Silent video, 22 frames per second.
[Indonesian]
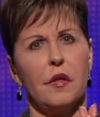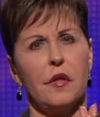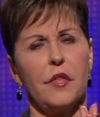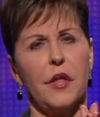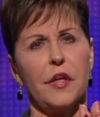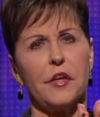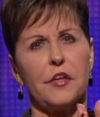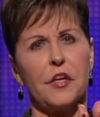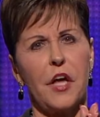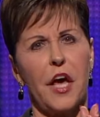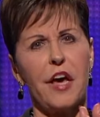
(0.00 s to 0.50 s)

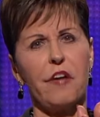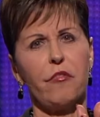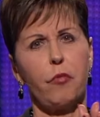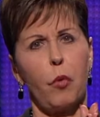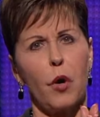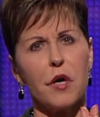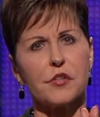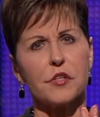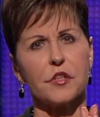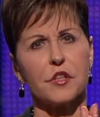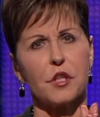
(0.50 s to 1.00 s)
bahwa Dave
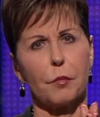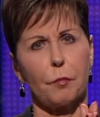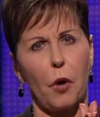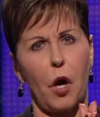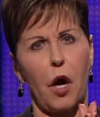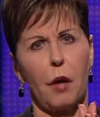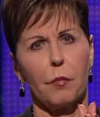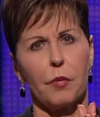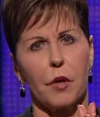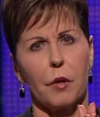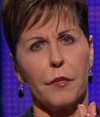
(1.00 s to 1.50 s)
bukanlah
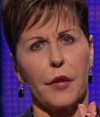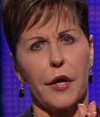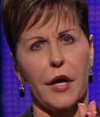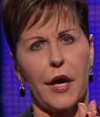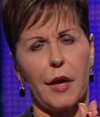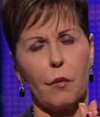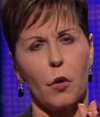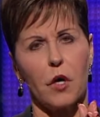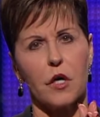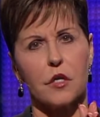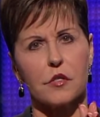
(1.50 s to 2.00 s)
masalah
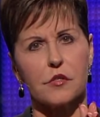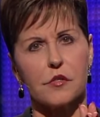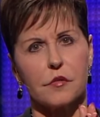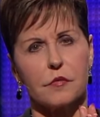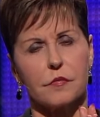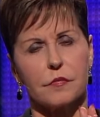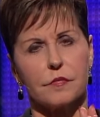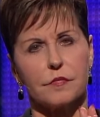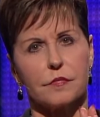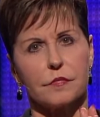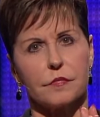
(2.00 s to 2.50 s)
tapi diriku.